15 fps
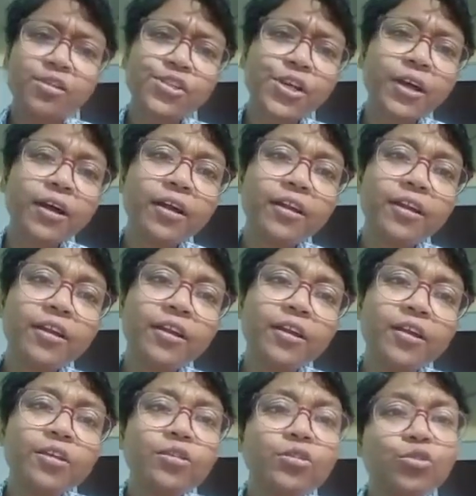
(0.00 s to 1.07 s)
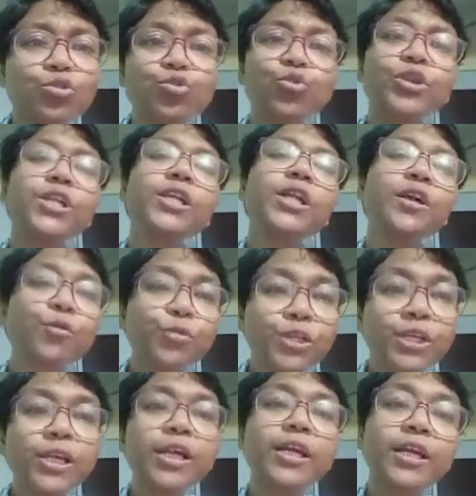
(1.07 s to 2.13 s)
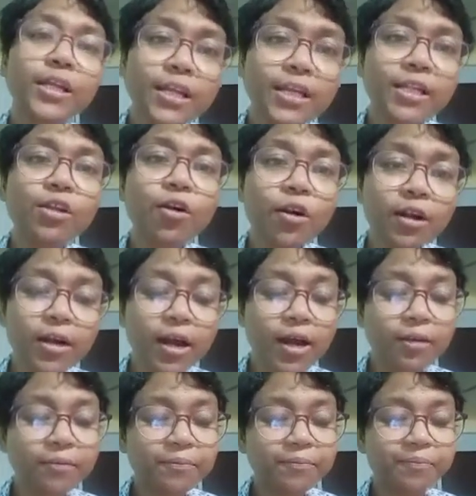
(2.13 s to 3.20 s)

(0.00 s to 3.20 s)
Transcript: সেখানে জটিলে কুটিলের কি দরকার